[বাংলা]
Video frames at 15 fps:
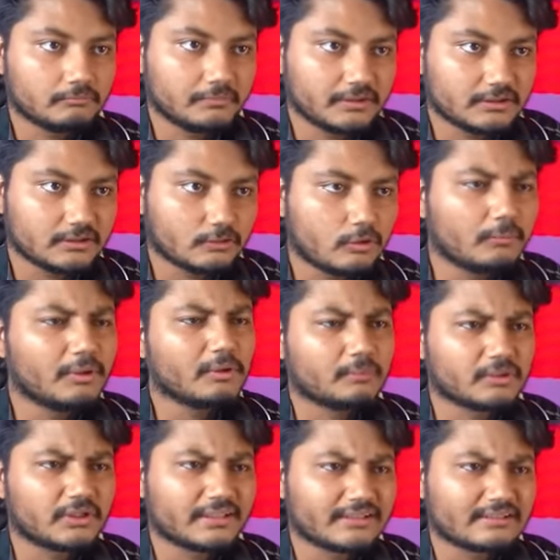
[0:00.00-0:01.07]
বেশি কমের
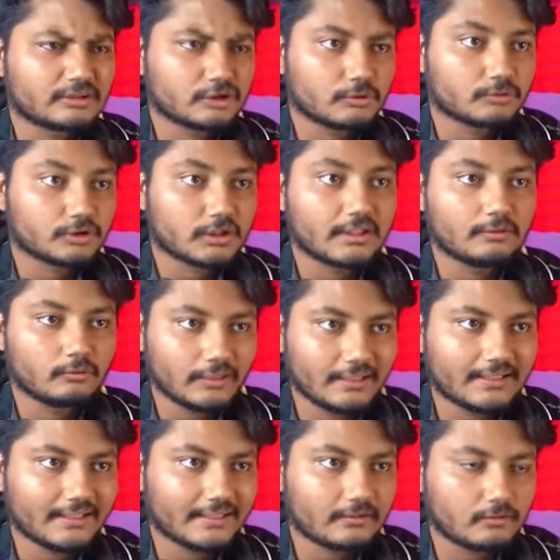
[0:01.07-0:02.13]
উপর দিয়ে গেছে সমস্যা নেই ওরে
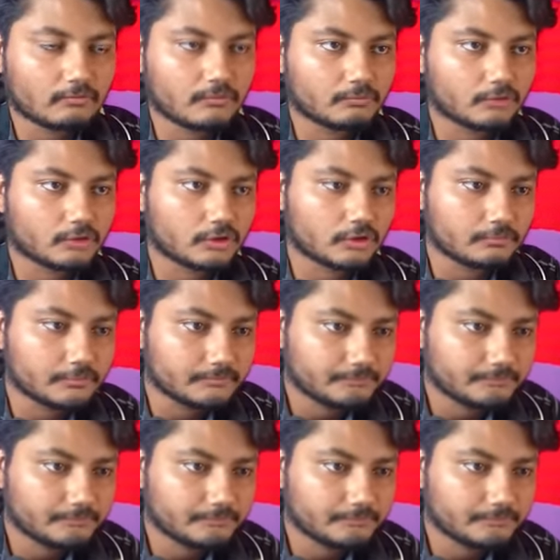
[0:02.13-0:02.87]
আগে কনফার্ম করতে হবে